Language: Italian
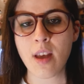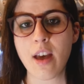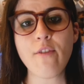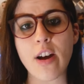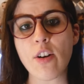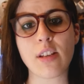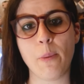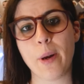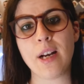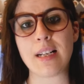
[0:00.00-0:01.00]
e vanno
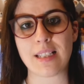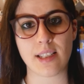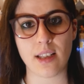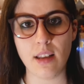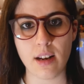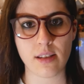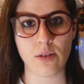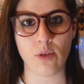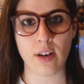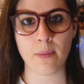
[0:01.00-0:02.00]
sempre nella stessa
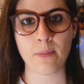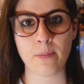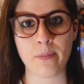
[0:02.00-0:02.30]
direzione.